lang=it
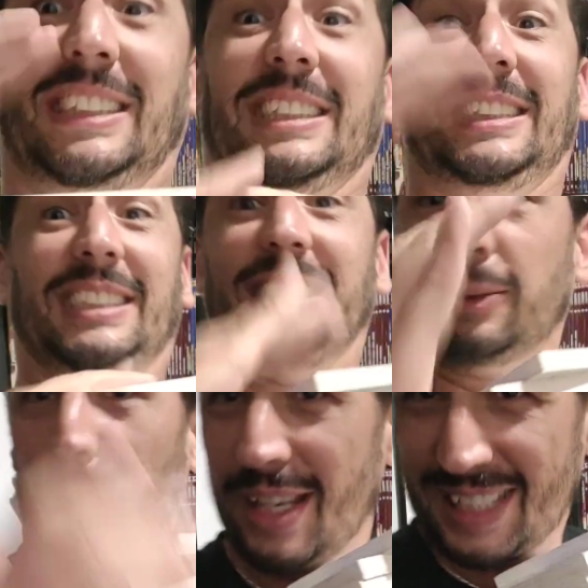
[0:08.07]

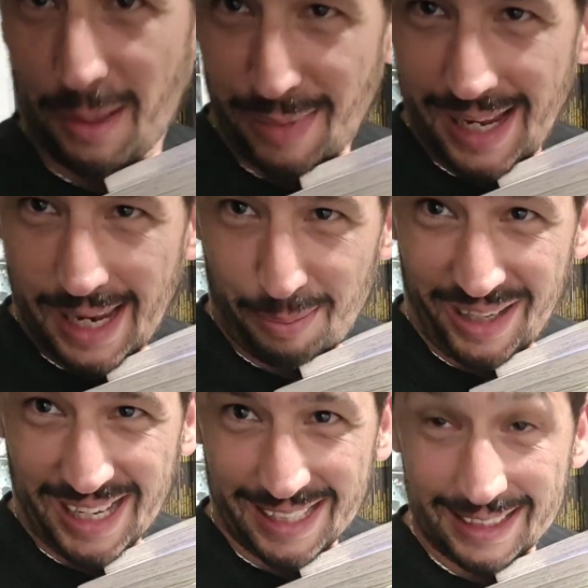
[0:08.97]
ah, questa bella
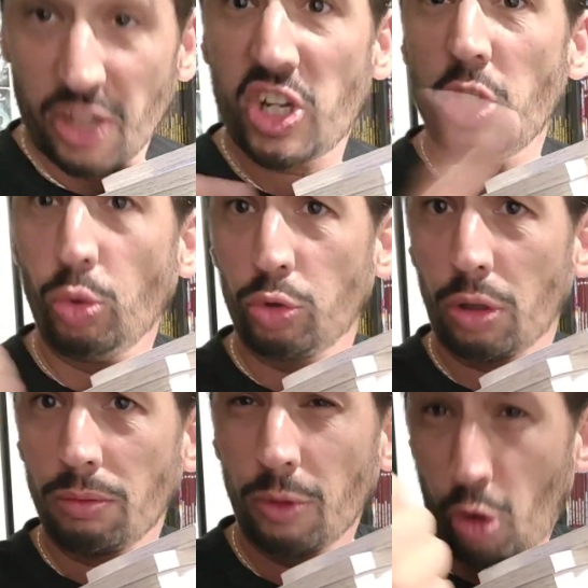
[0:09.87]
piletta. C'è di
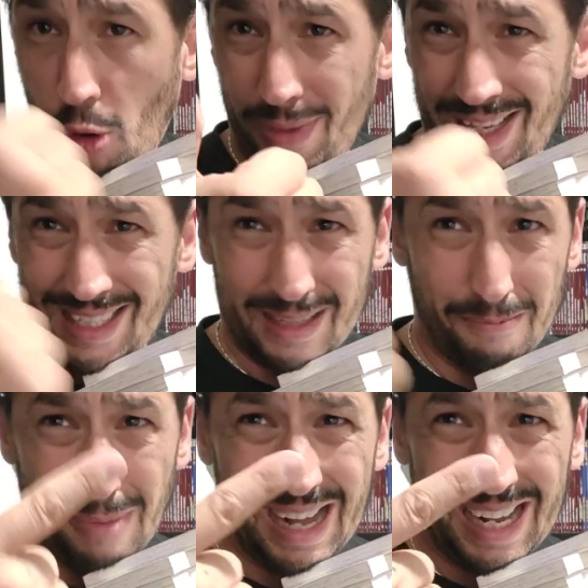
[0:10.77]
tutto, comics,
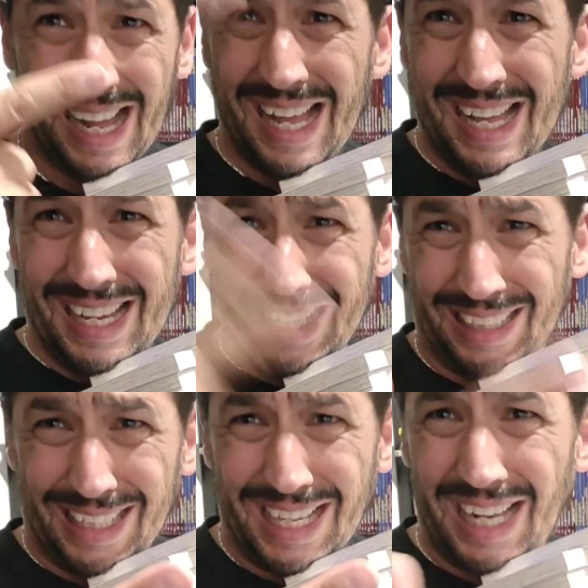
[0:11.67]
manga,
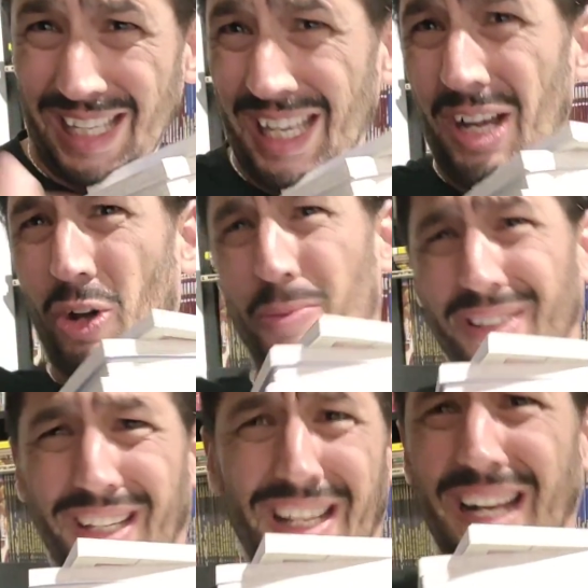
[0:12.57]
italiani, roba
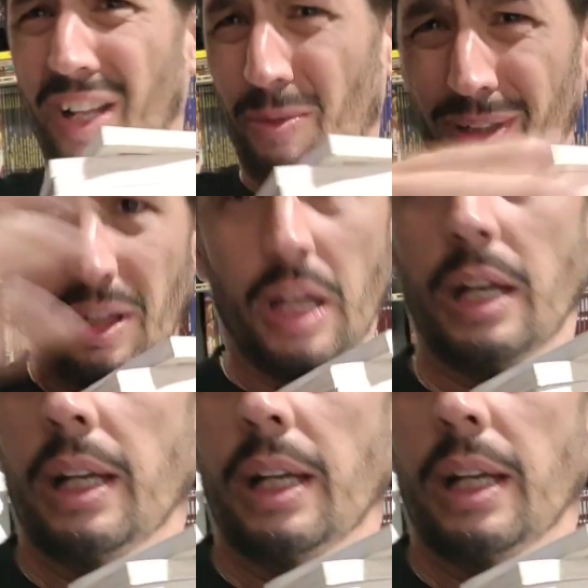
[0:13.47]
seriale, roba...